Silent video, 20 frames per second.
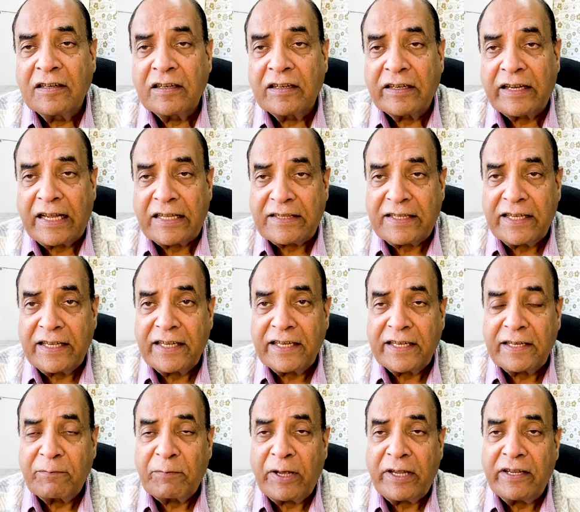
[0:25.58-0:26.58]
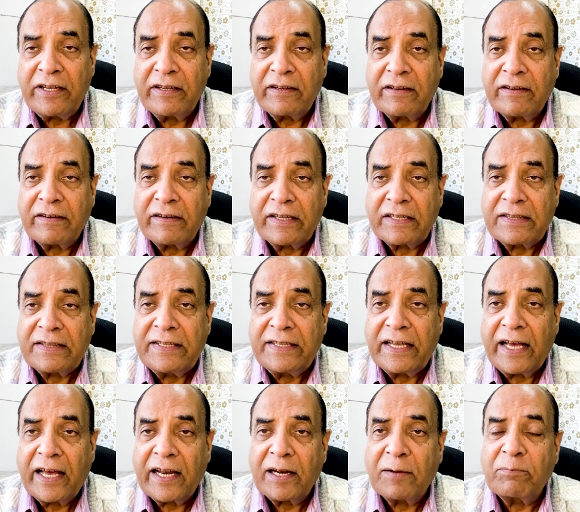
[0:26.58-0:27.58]
कहते हैं कि भाई कितने
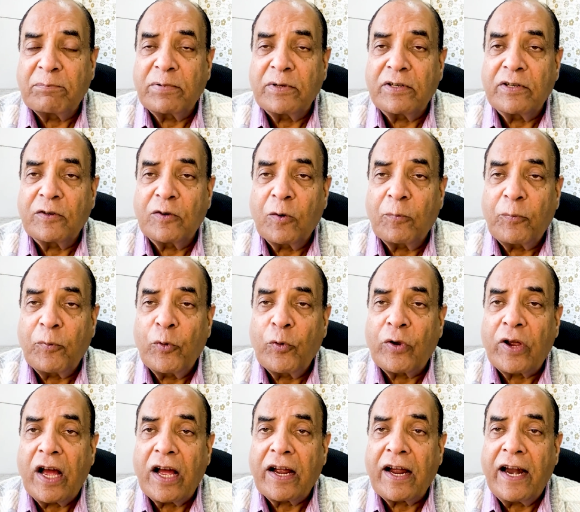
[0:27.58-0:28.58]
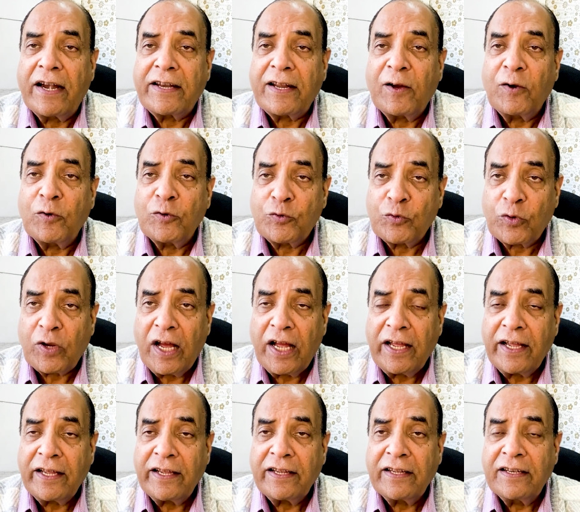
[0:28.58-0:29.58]
अरब रुपयों का घाटा हो चुका
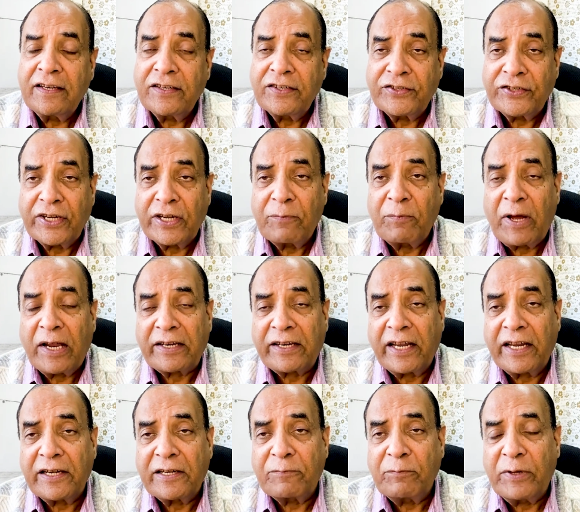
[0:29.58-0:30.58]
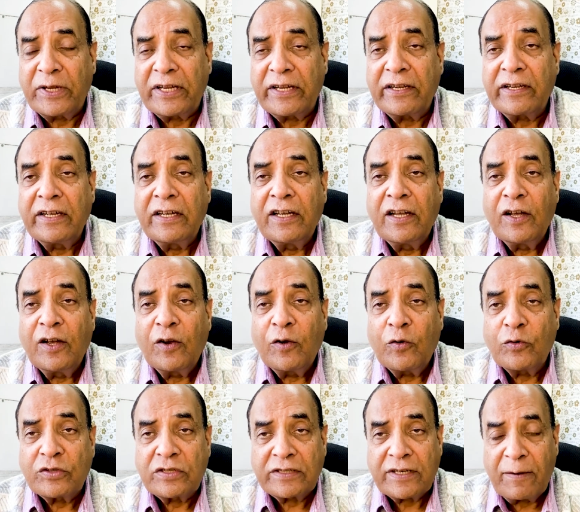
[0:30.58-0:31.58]
है शेयर मार्केट में
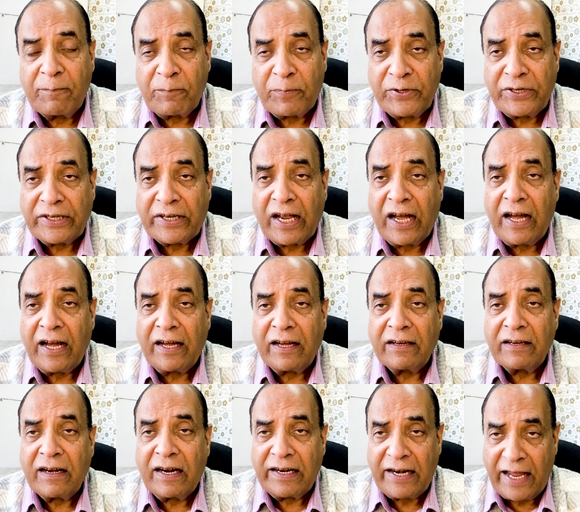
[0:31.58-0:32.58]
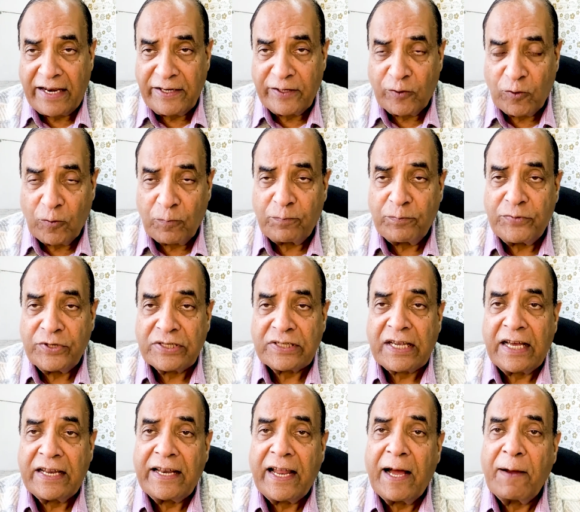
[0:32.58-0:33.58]
उस कंपनी का अडानी ग्रुप
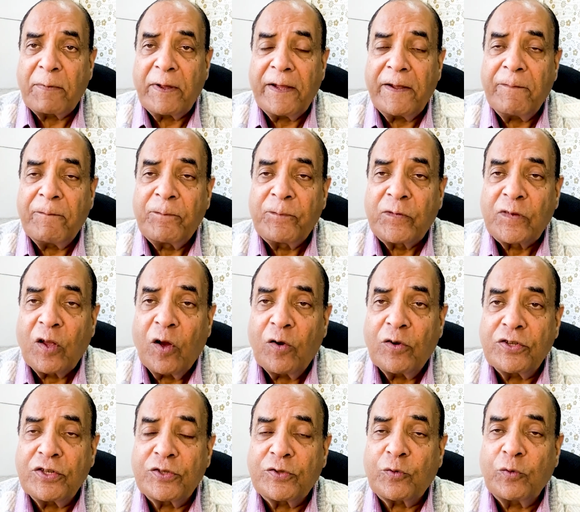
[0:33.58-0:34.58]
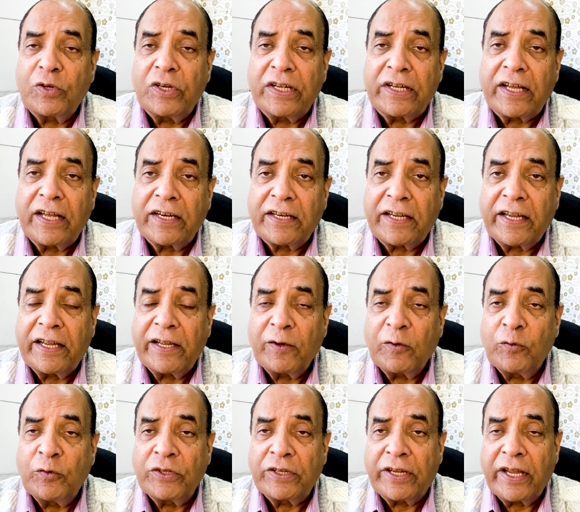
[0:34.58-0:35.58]
जिसका नाम है और जिसको लेकर के
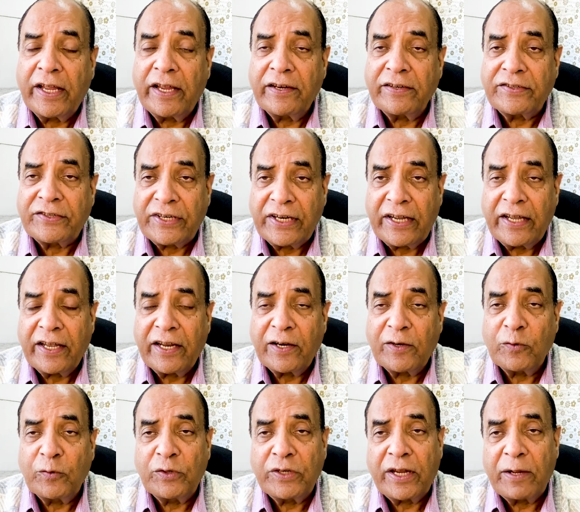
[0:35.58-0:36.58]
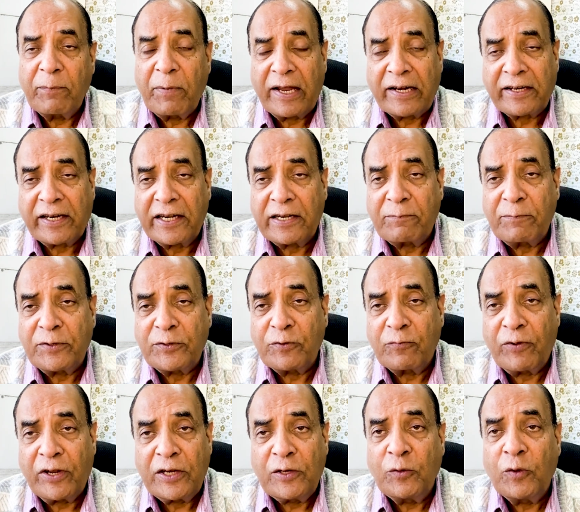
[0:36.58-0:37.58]
उनके शेयर उनके मार्केट में जो
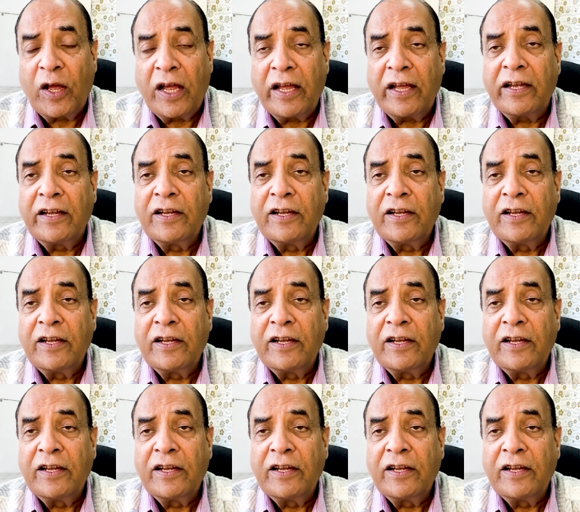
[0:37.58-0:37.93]
वैल्यू है